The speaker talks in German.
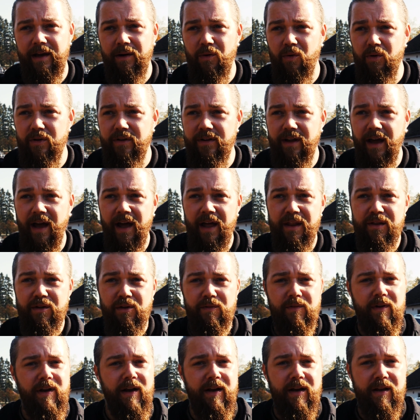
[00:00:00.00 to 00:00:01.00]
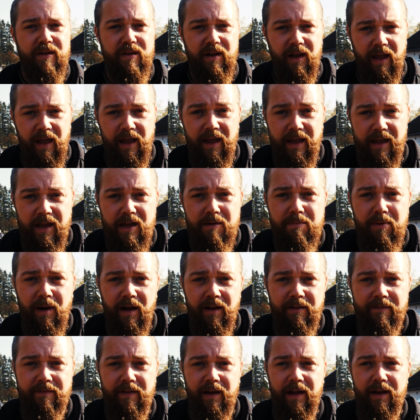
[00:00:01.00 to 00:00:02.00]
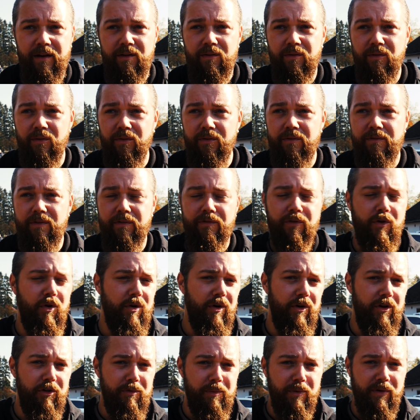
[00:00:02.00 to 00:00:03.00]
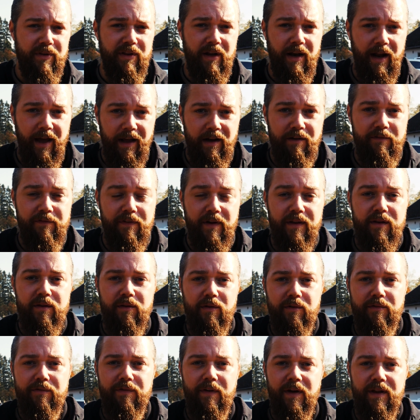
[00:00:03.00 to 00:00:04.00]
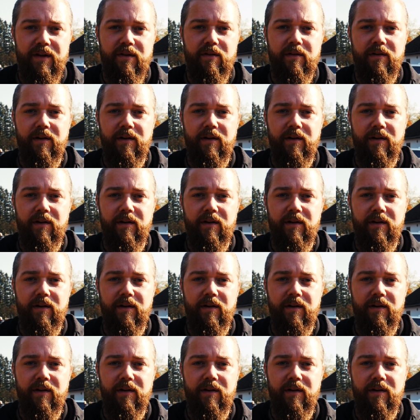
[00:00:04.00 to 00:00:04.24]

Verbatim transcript: Äh, und da sollen wir dann jetzt nachher hingebracht werden und wir können auch nicht mit unseren eigenen Fahrzeugen fahren,